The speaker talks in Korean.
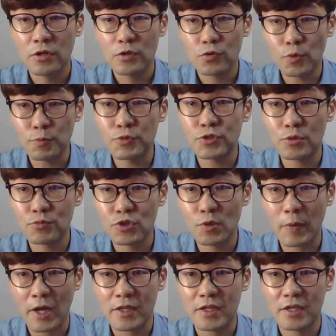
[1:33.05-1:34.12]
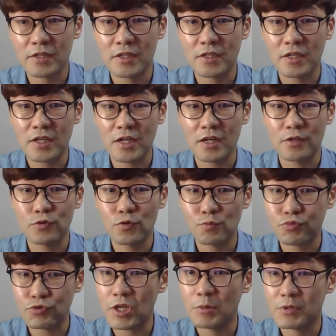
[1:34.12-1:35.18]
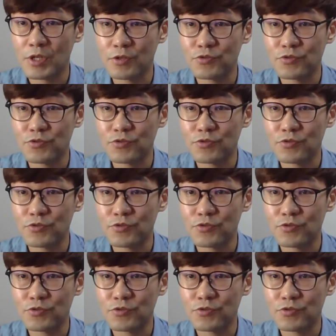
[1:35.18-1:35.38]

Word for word: 높은 점수를 받아야 되니까 또 부담이 될